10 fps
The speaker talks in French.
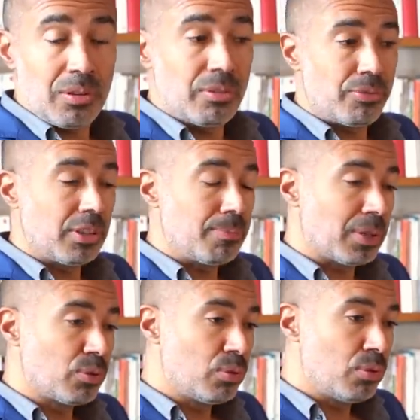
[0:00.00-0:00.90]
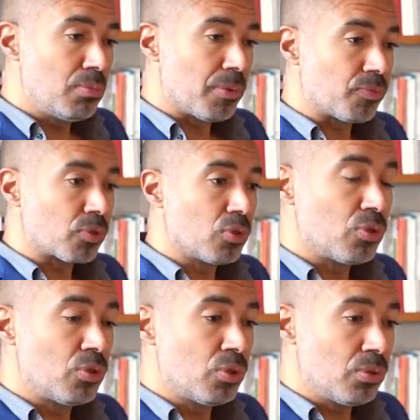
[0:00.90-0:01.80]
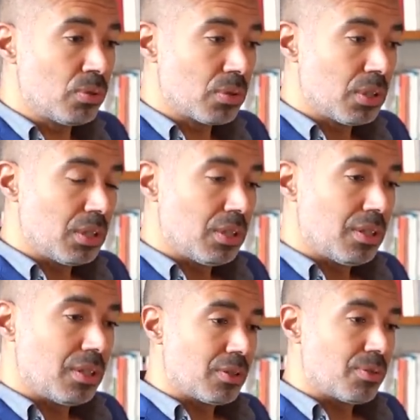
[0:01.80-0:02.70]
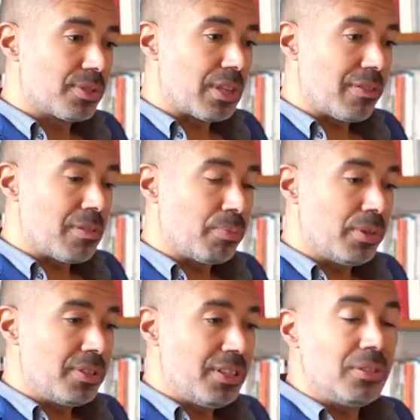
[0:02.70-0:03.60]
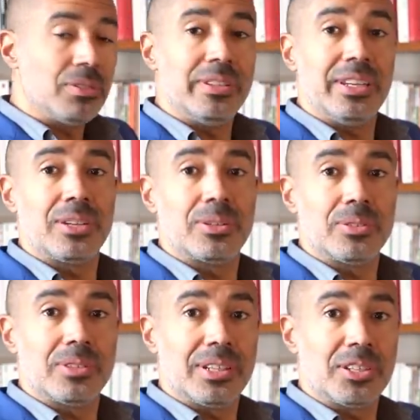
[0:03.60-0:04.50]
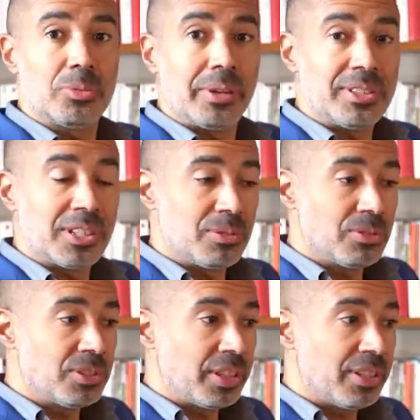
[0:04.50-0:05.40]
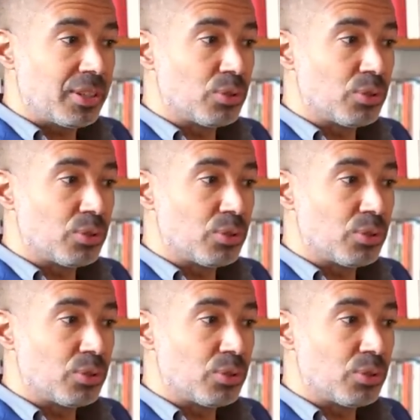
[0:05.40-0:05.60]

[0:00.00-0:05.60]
une fois n'est pas coutume, de conserver un politique de décontextualisation, c'est-à-dire